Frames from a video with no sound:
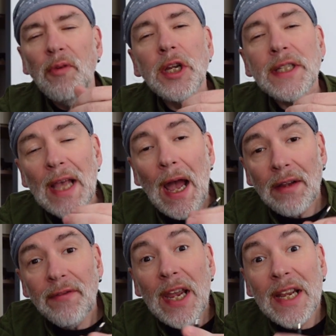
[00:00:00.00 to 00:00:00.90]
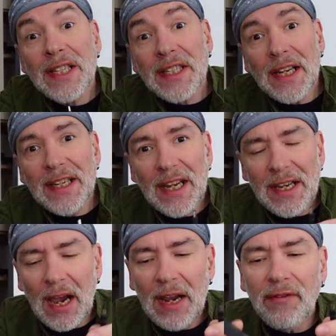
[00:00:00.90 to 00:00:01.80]
würde sagen, wir
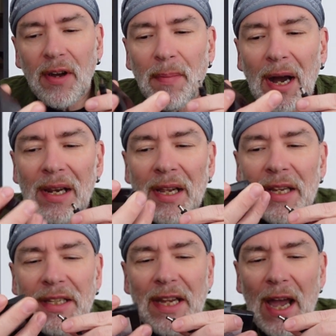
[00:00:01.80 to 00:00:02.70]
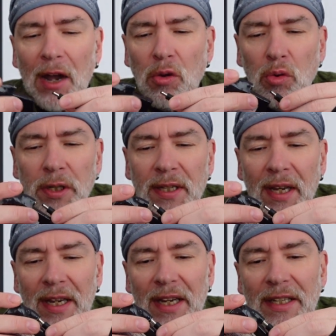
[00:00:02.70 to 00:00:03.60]
installieren einfach mal die Akkus
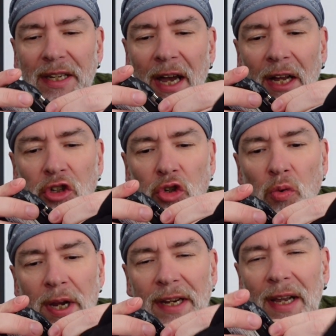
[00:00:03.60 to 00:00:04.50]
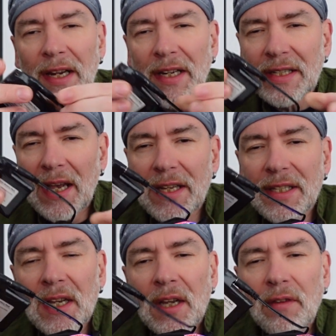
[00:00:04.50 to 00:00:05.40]
in die Handschuhe hinein. Das
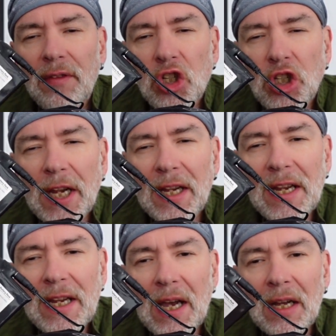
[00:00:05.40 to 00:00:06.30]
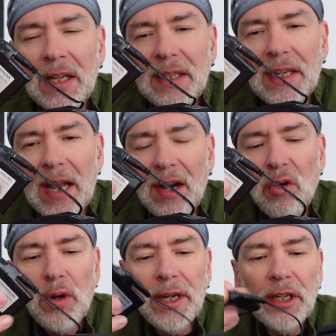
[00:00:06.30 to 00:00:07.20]
heißt, wir stecken hier den
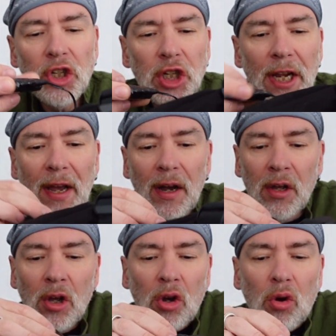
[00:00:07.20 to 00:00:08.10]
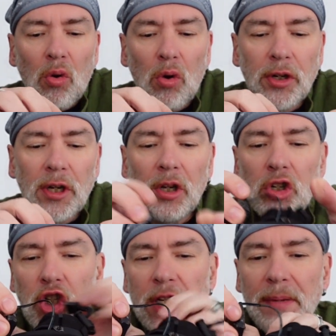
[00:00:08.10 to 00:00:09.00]
Akku in den Stecker und
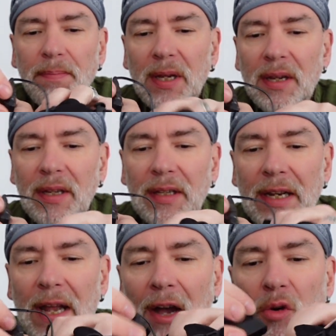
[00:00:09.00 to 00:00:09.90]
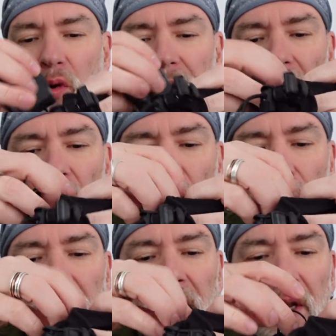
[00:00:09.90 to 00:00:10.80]
schieben den Akku hier
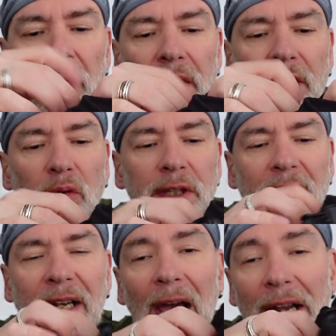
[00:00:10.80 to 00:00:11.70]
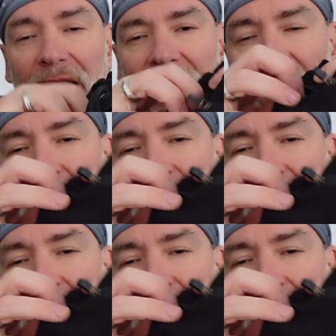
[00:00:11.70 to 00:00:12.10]
oben in unser kleines